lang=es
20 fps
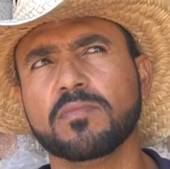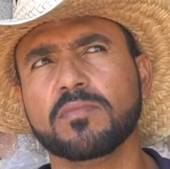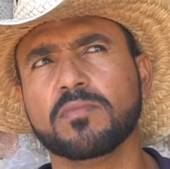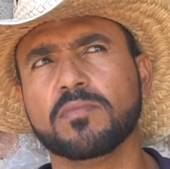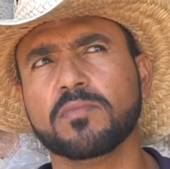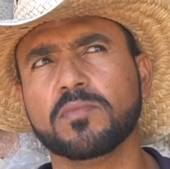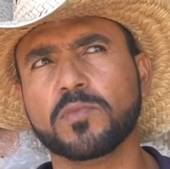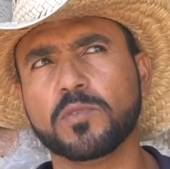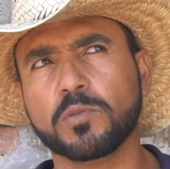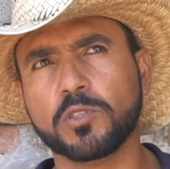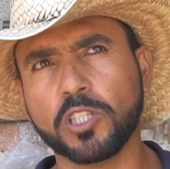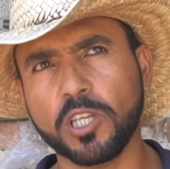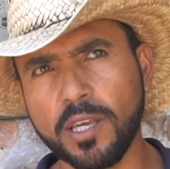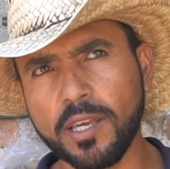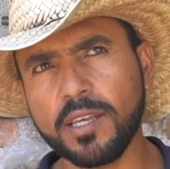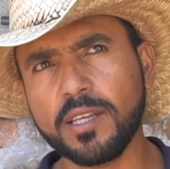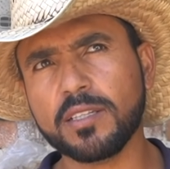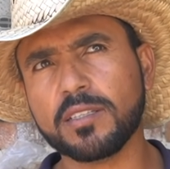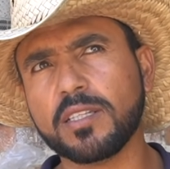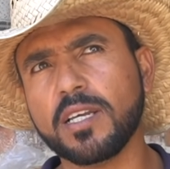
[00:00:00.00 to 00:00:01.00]
una vez?
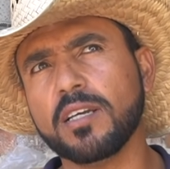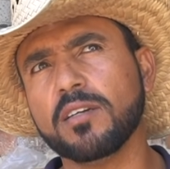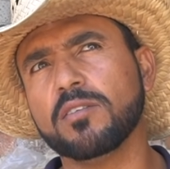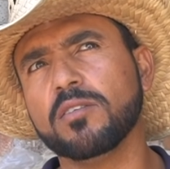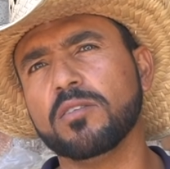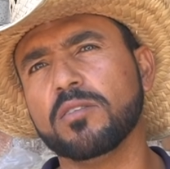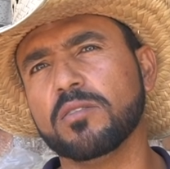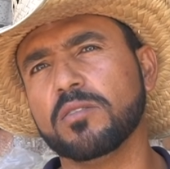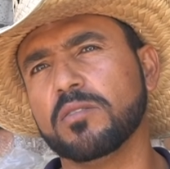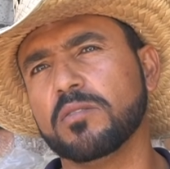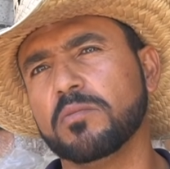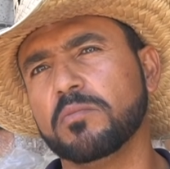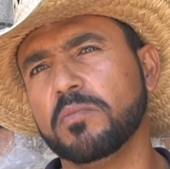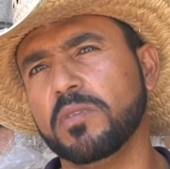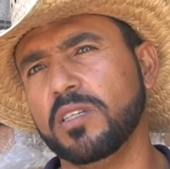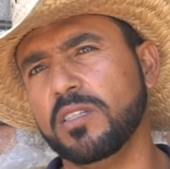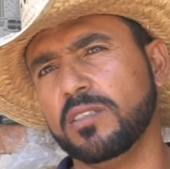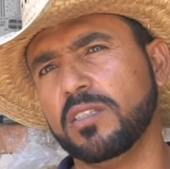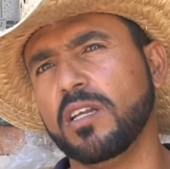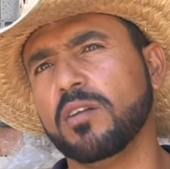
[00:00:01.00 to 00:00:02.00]
Sí, tengo
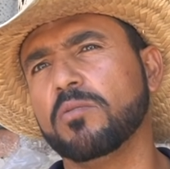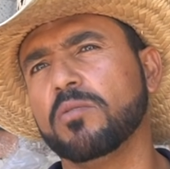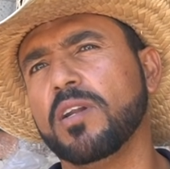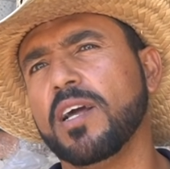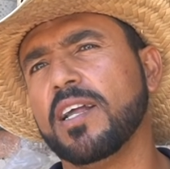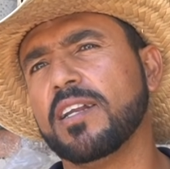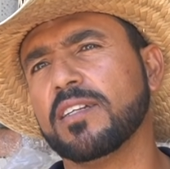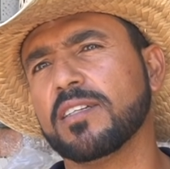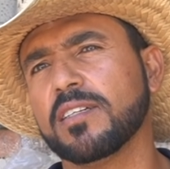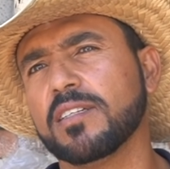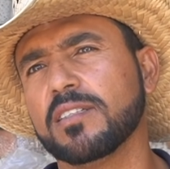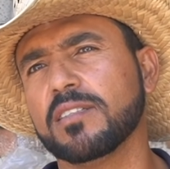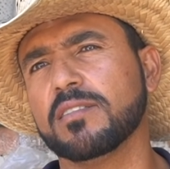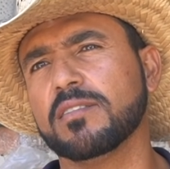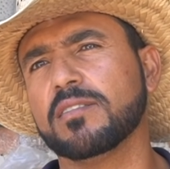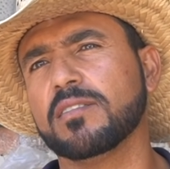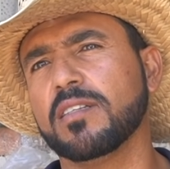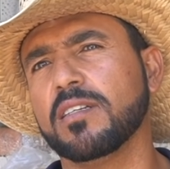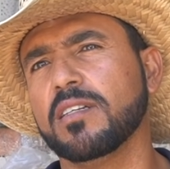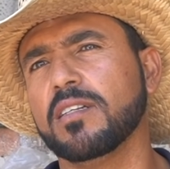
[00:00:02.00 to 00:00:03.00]
mi celular, que
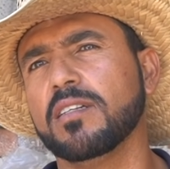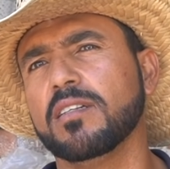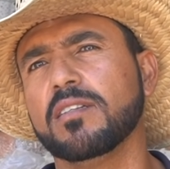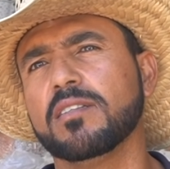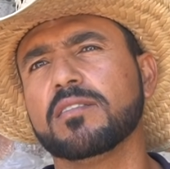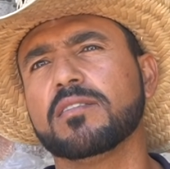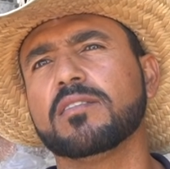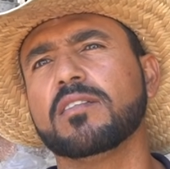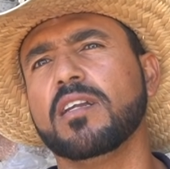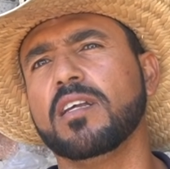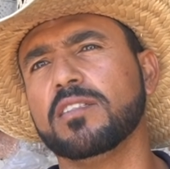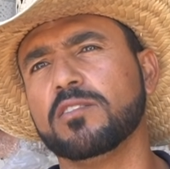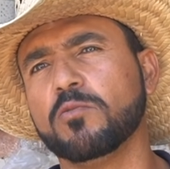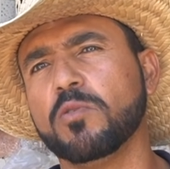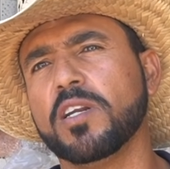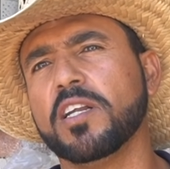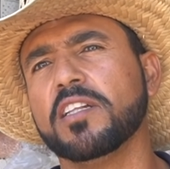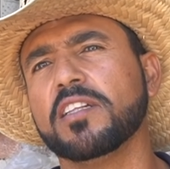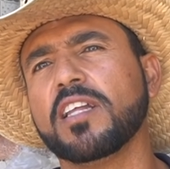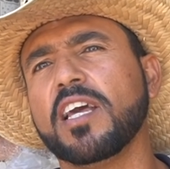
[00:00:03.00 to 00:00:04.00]
es,
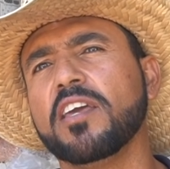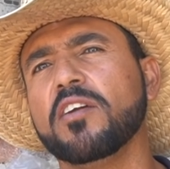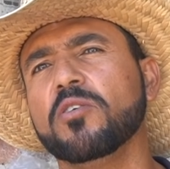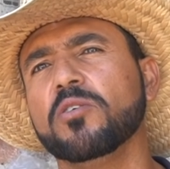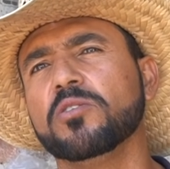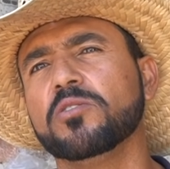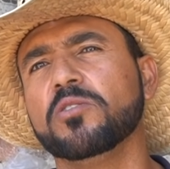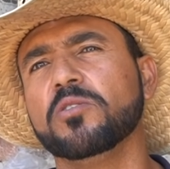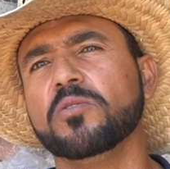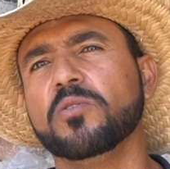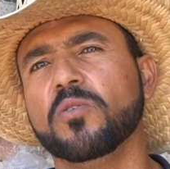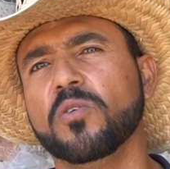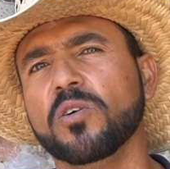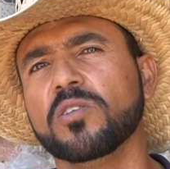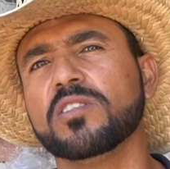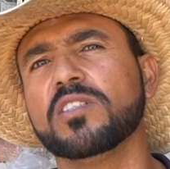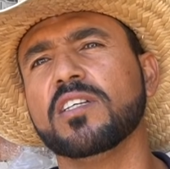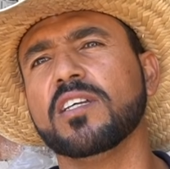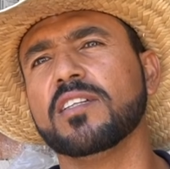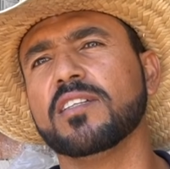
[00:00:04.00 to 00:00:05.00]
348
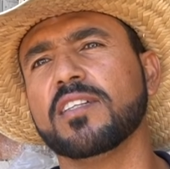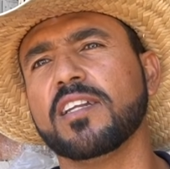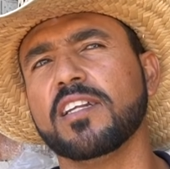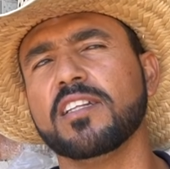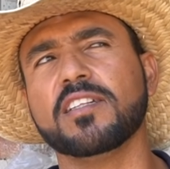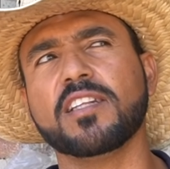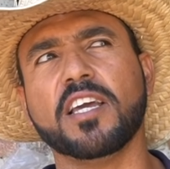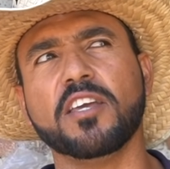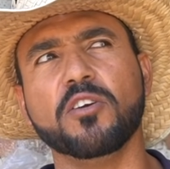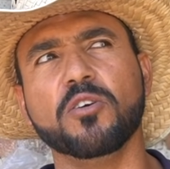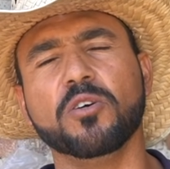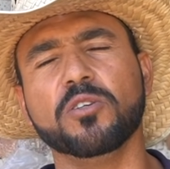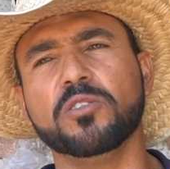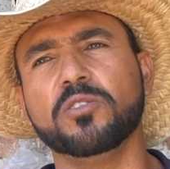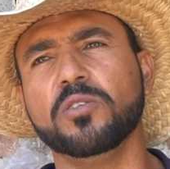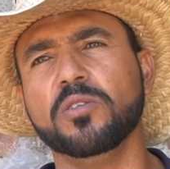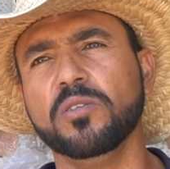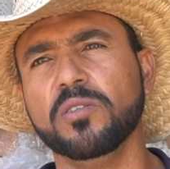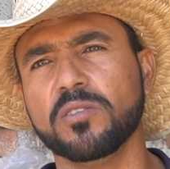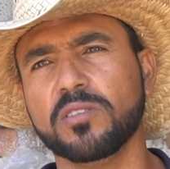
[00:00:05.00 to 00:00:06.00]
11
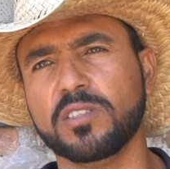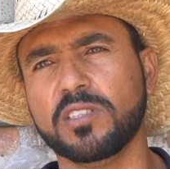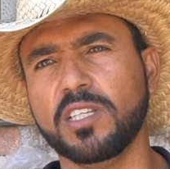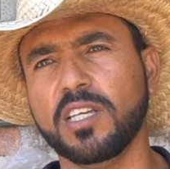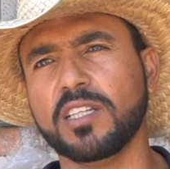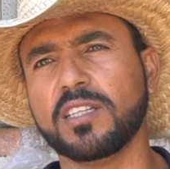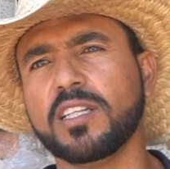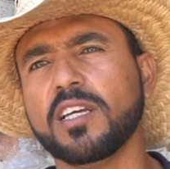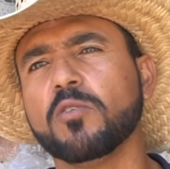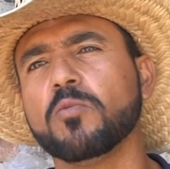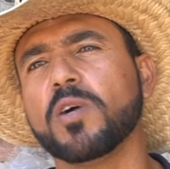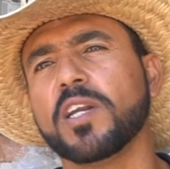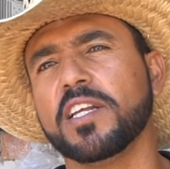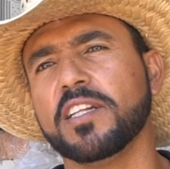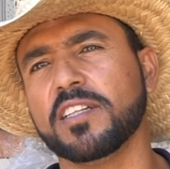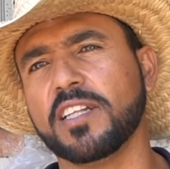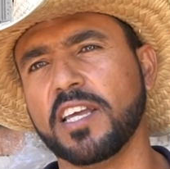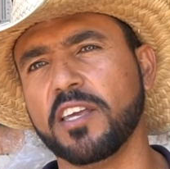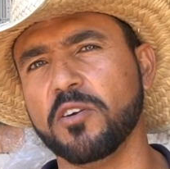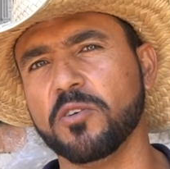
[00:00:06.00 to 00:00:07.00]
38
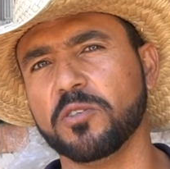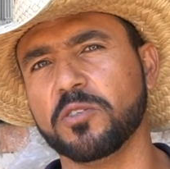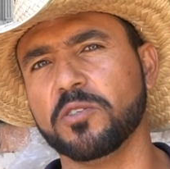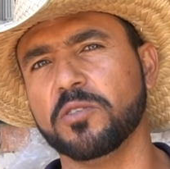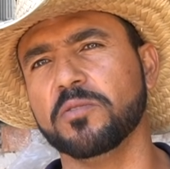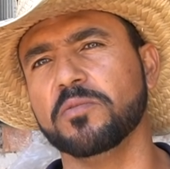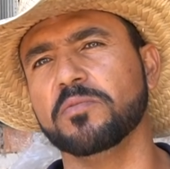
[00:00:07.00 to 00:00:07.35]
748.